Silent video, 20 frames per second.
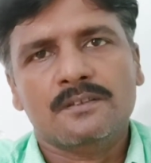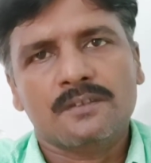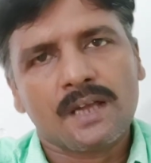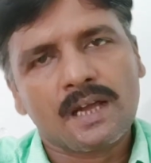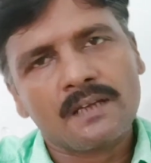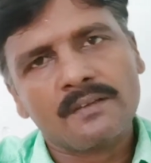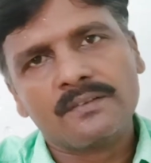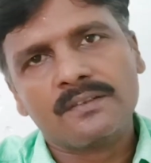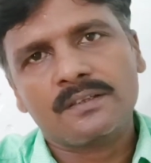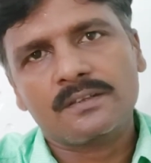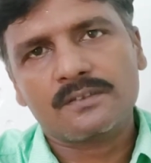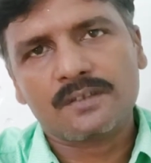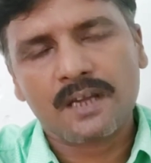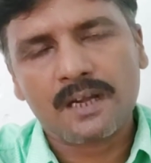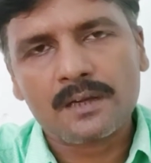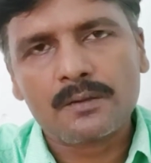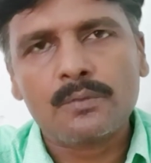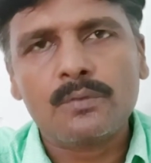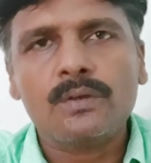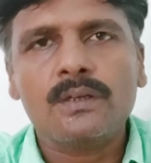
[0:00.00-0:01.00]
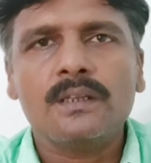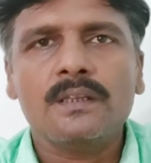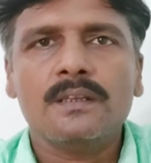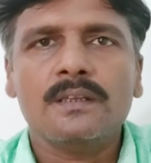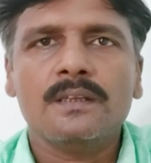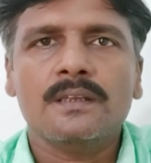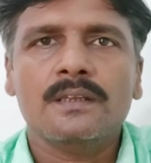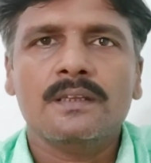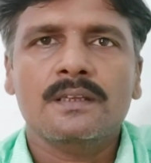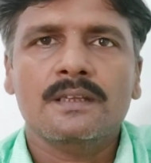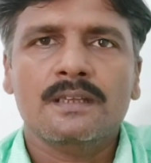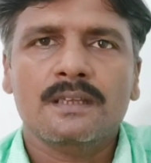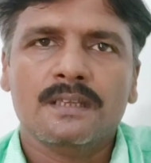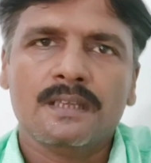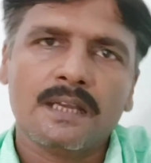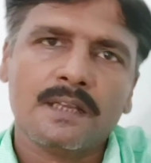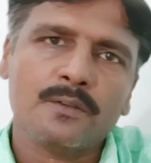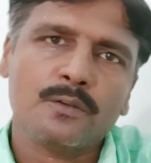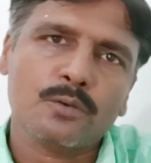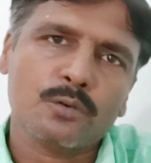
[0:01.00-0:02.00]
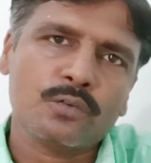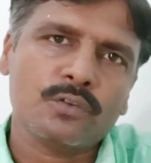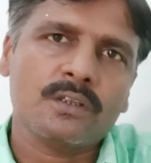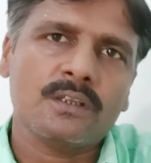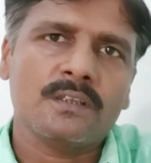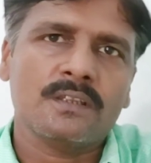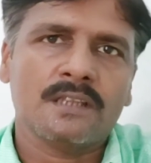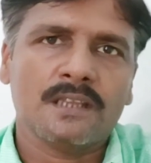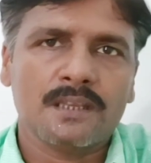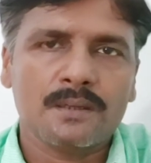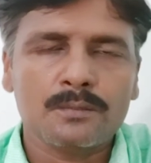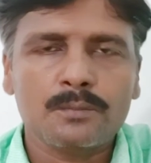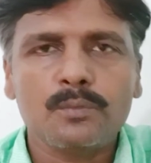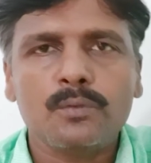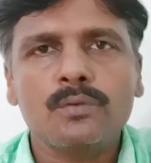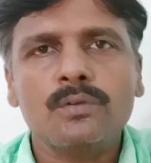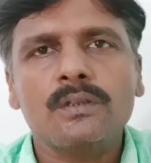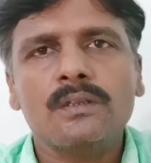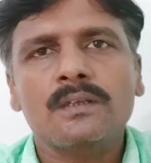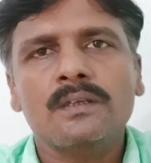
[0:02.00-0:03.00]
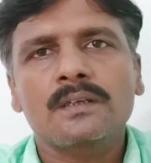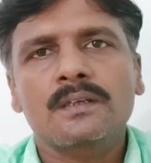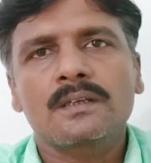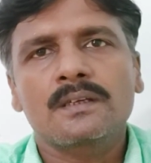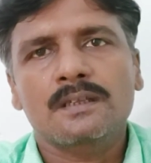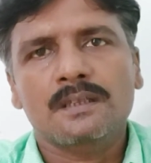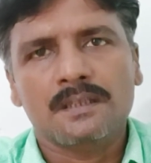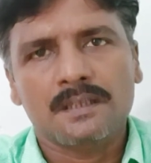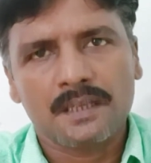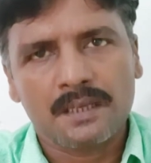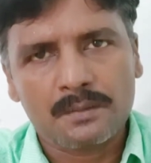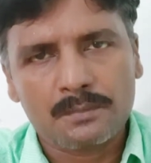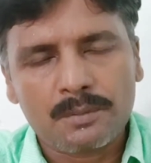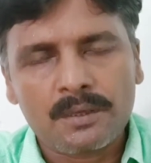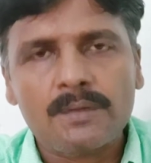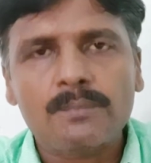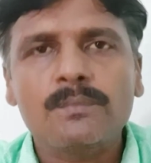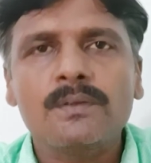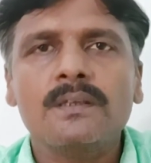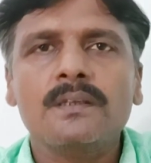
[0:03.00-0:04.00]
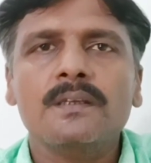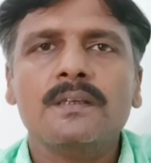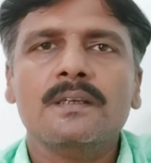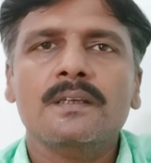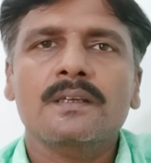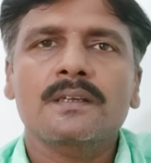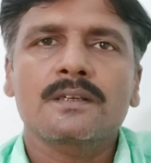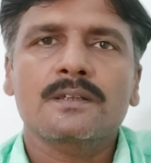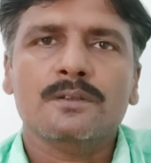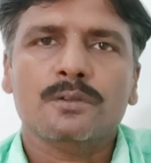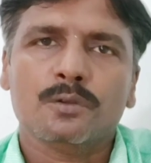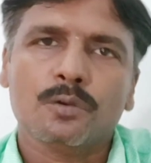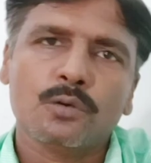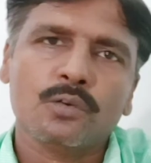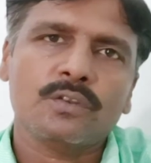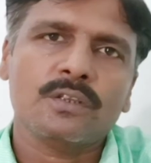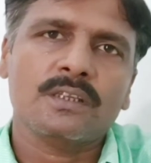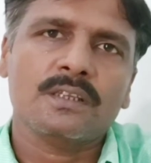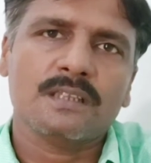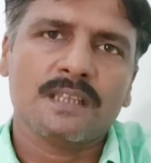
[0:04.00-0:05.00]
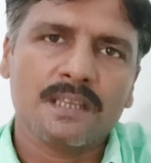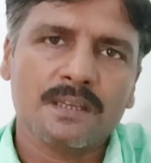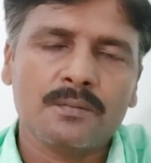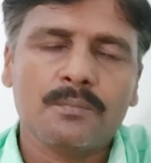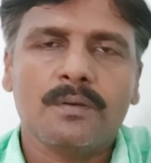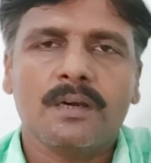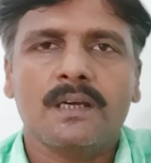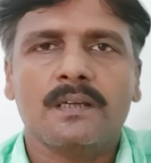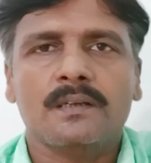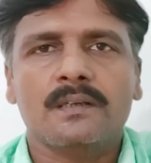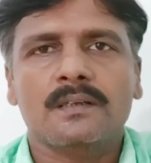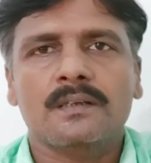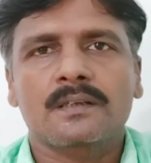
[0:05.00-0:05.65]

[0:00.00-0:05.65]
चार से छः गोली या दो से तीन बूंद दिन भर में दो से तीन बार